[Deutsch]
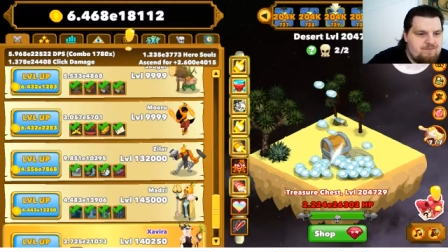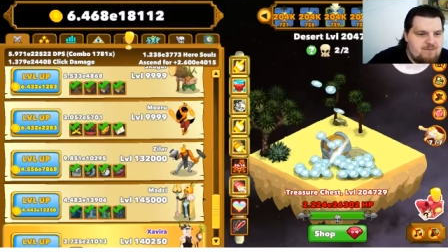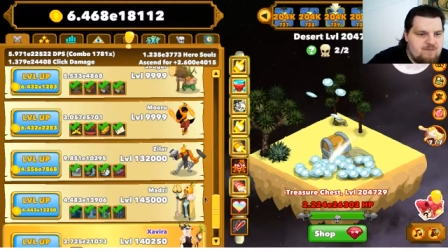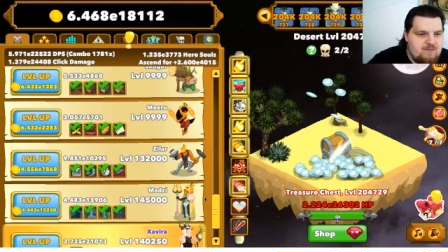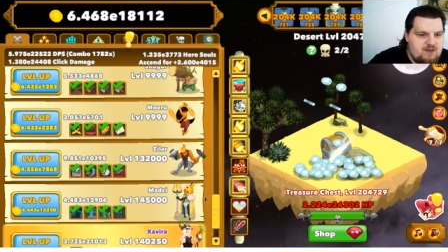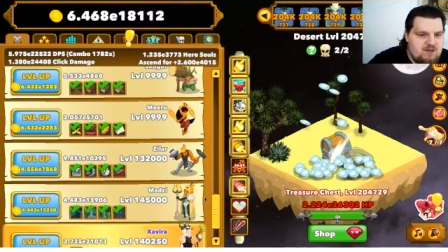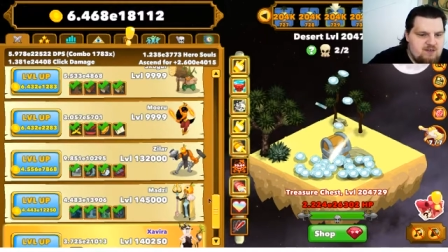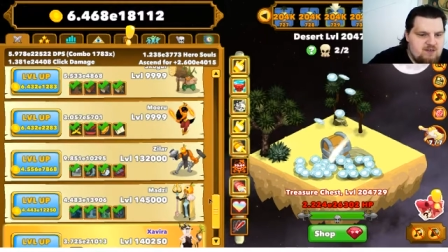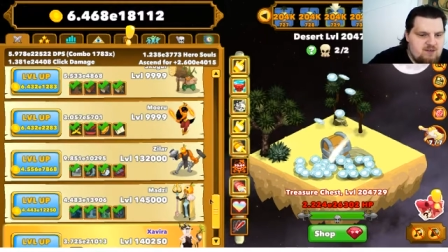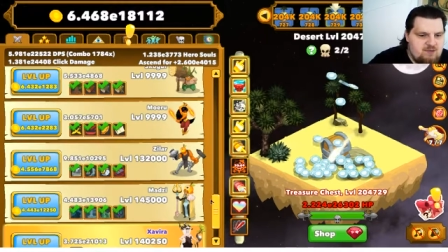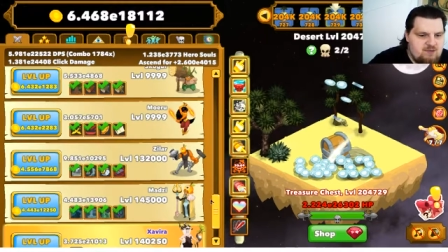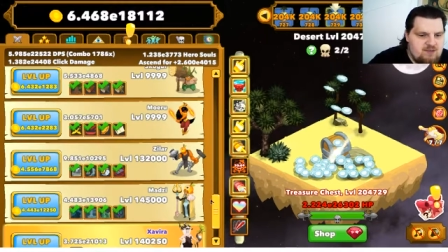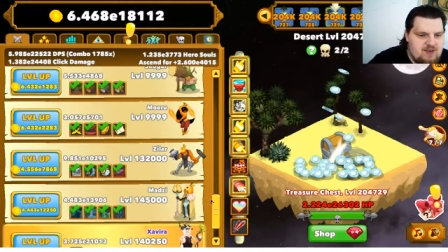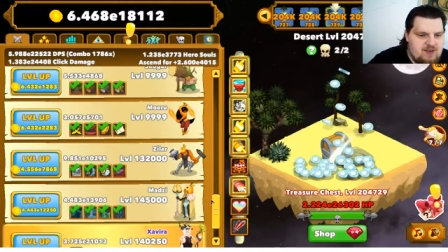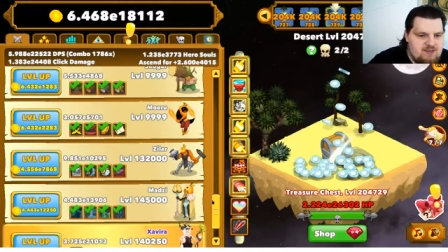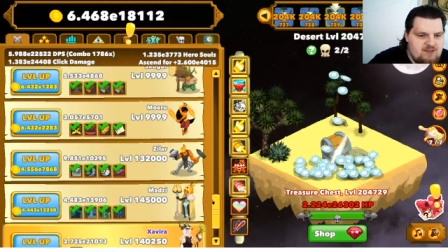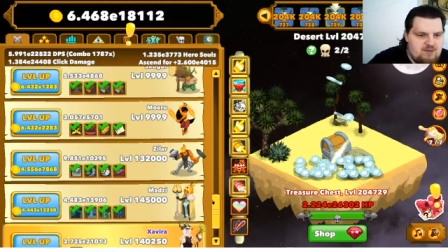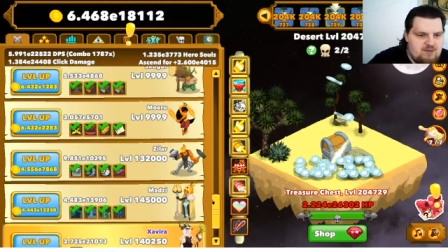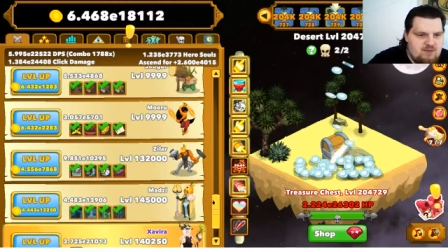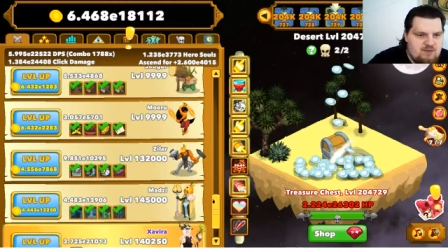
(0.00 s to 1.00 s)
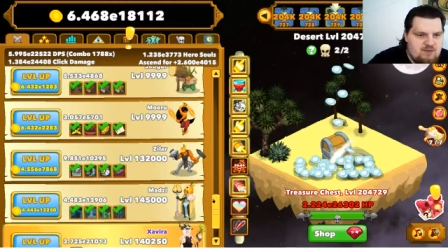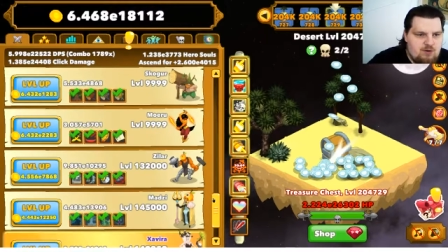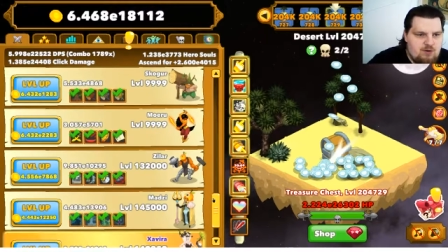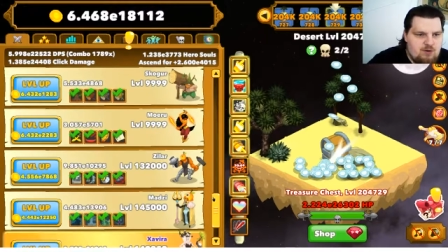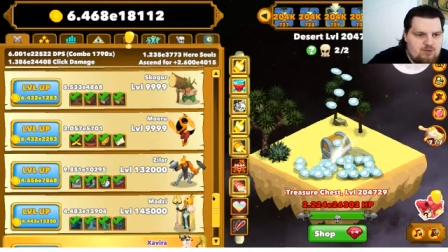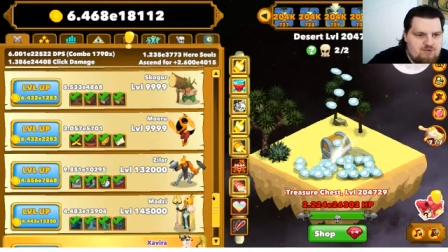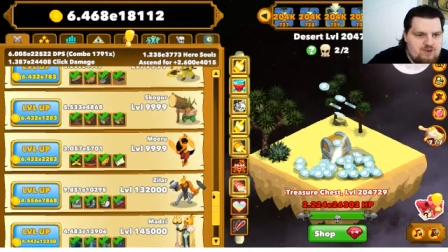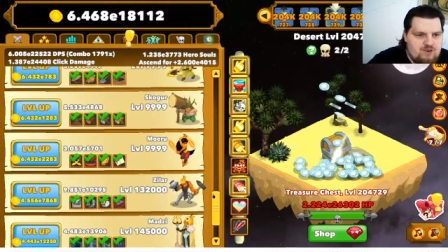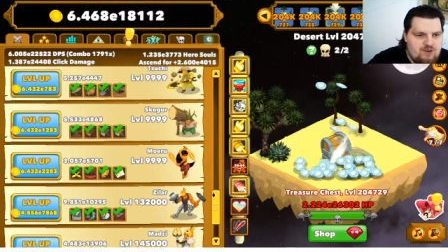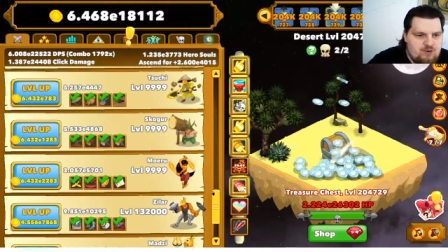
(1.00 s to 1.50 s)
Heißt also die einzigen, die
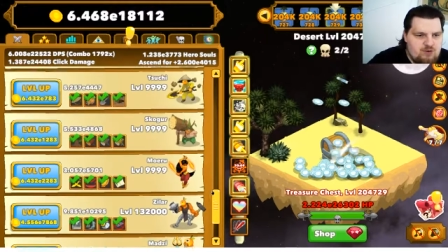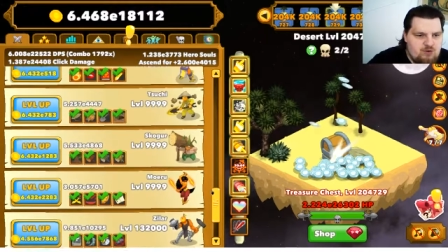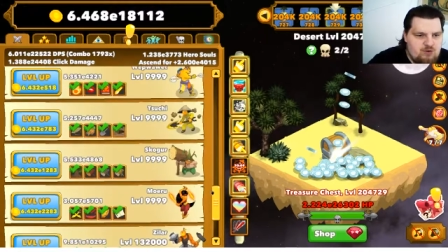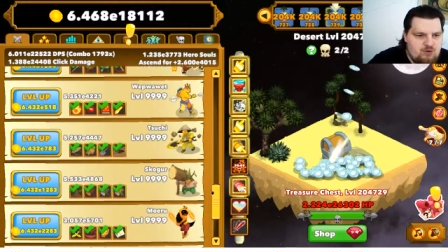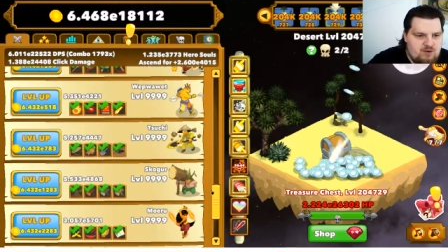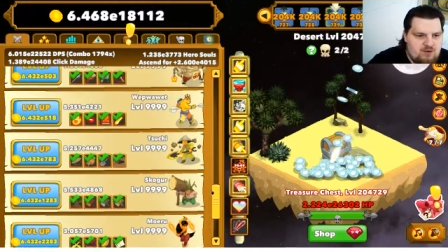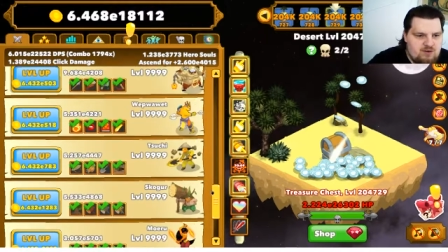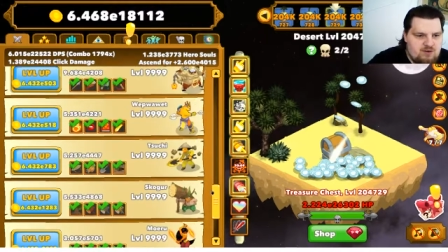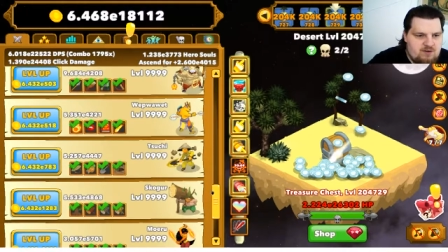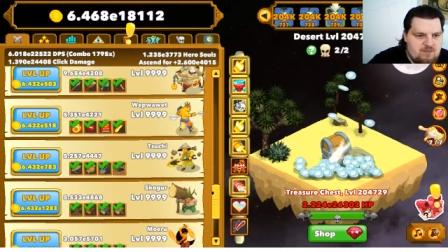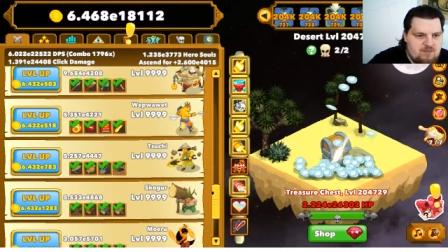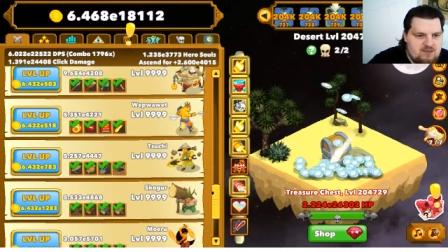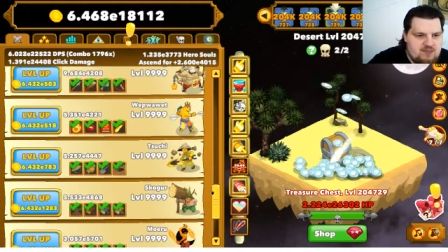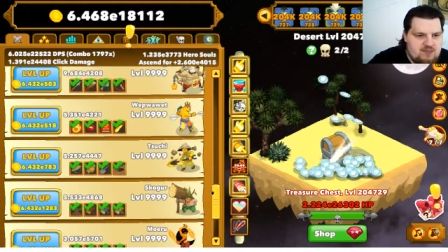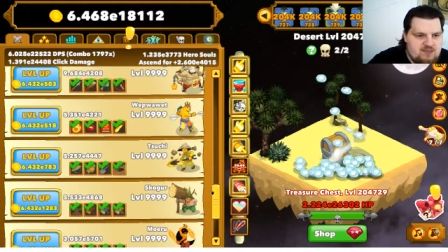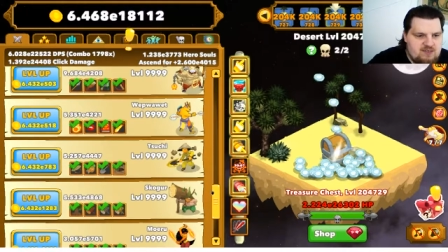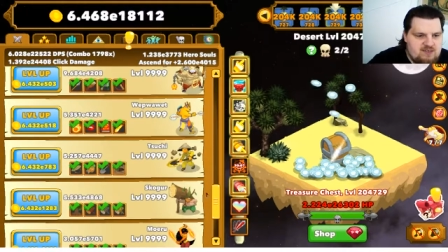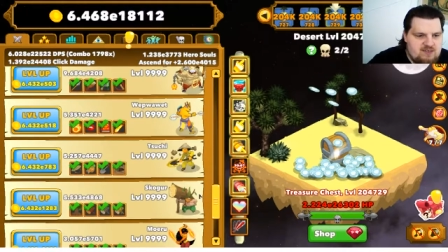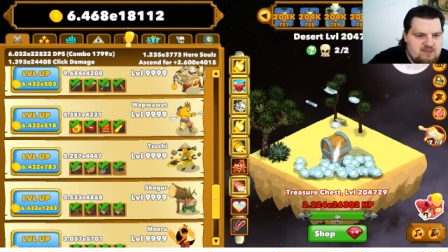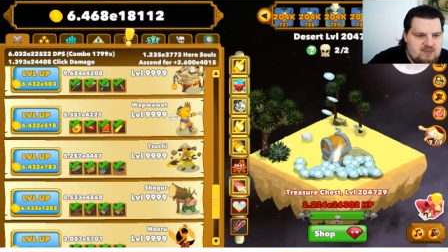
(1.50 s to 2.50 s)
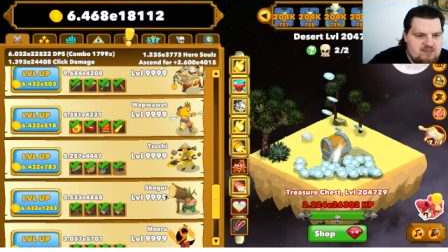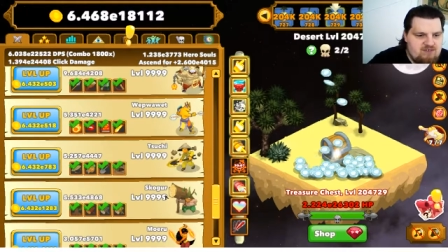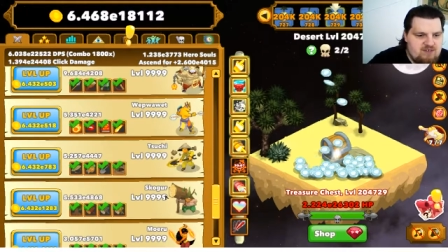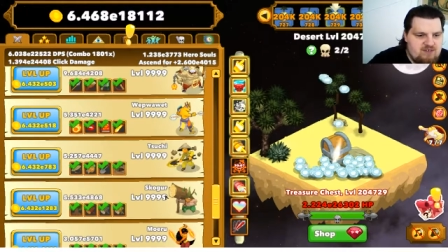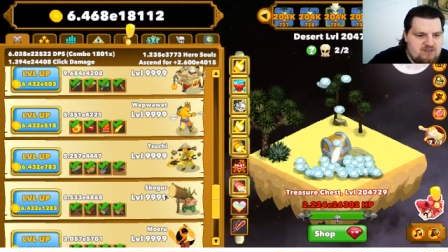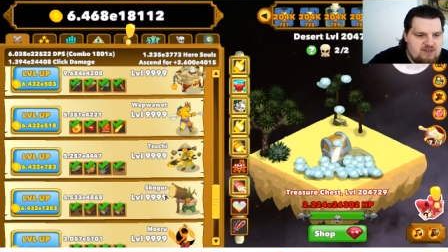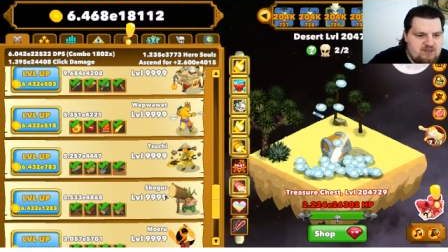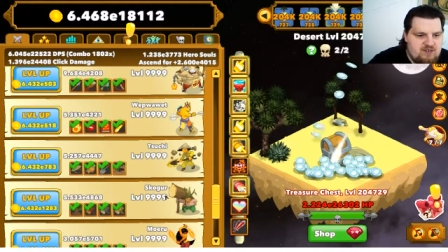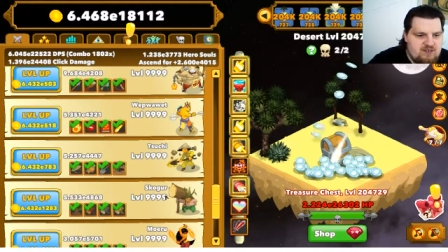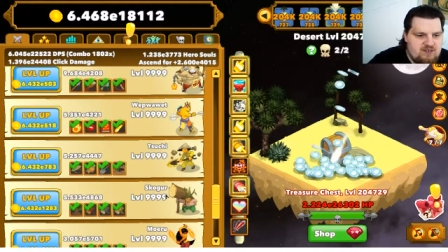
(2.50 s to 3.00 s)
rausfallen könnten mit der Zeit,
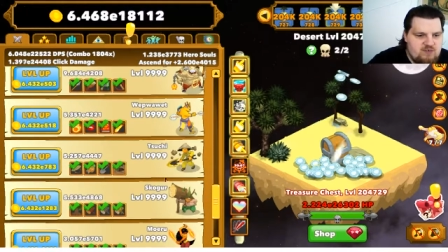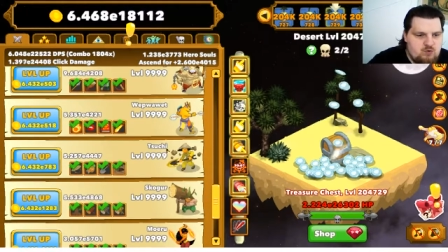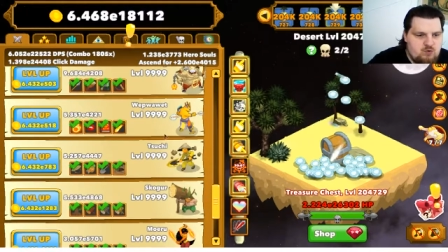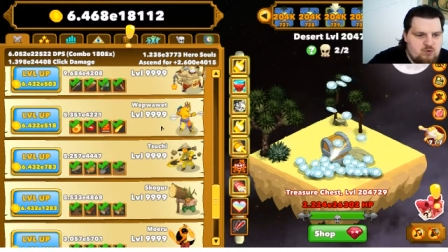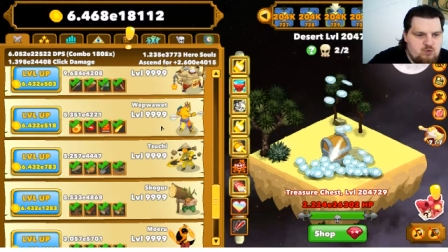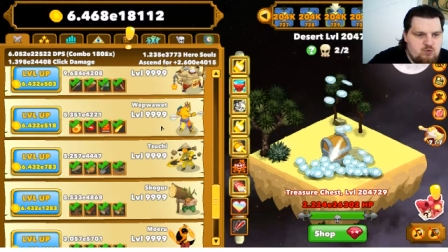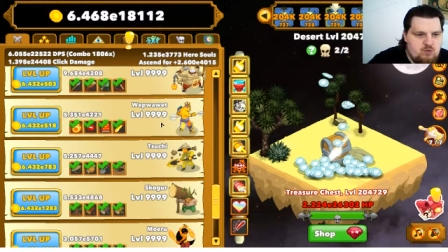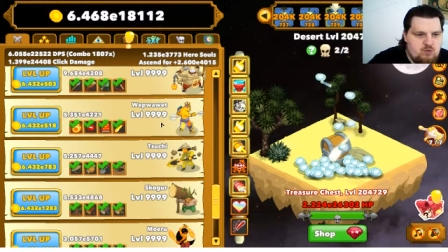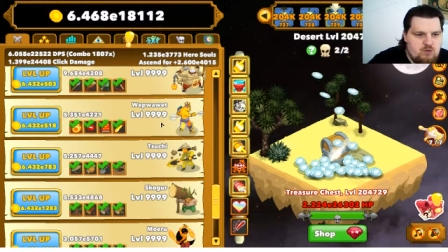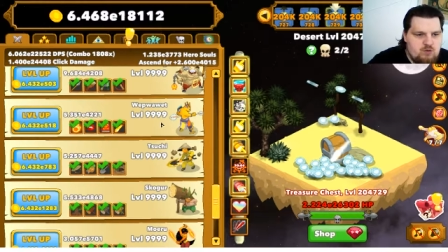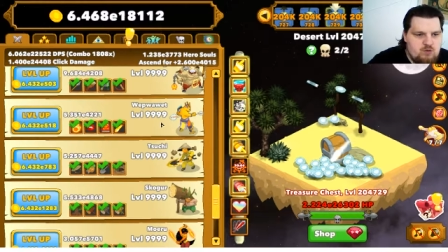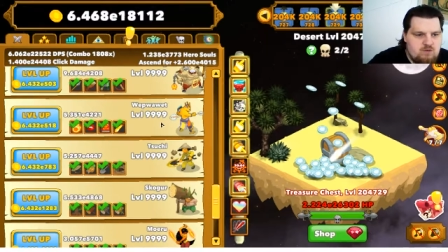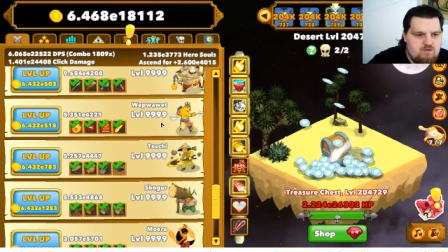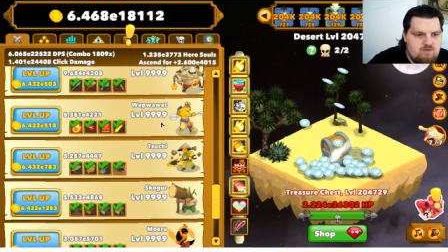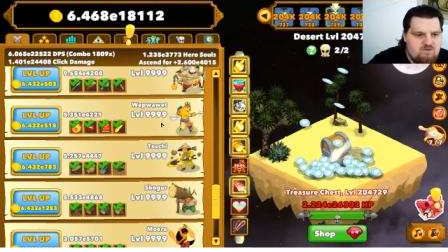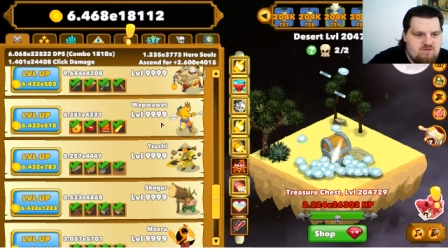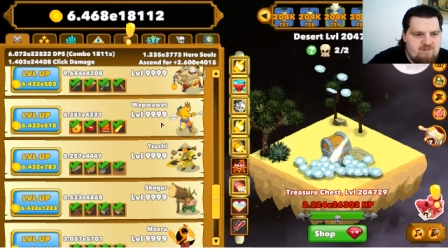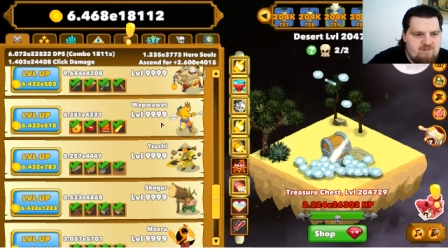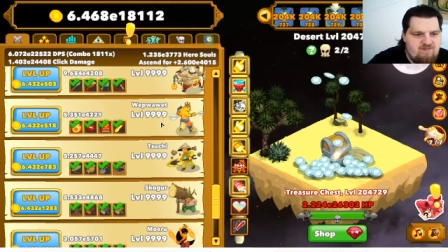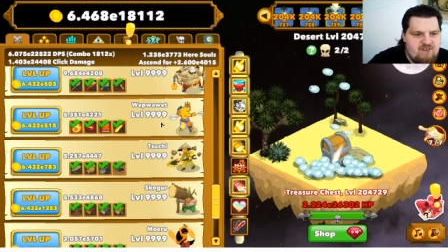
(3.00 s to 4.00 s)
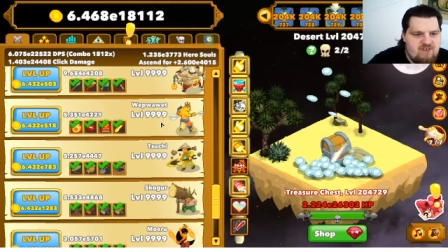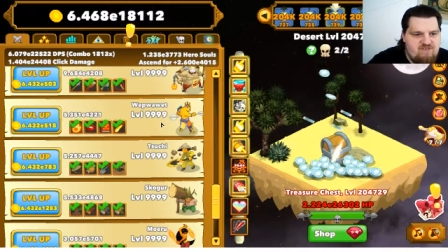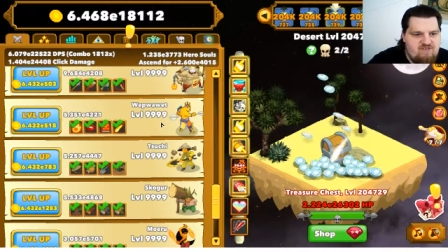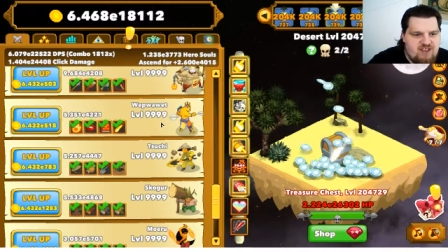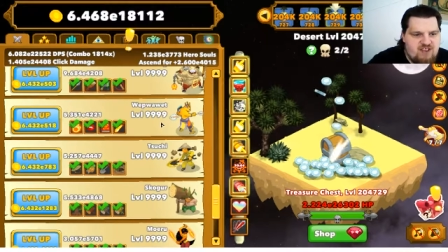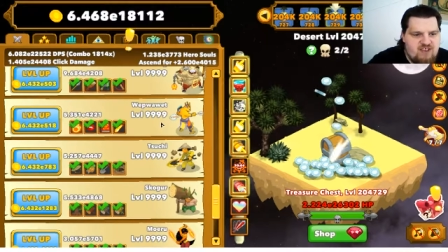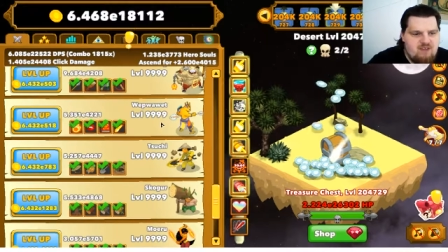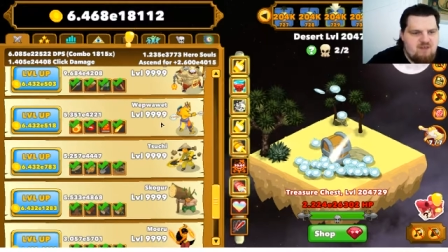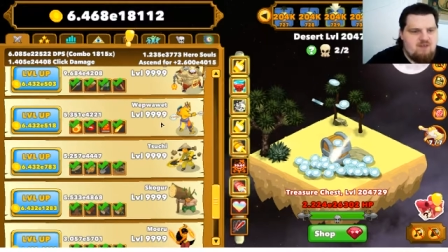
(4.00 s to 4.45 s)
wären dann Skogur und Webwetwet.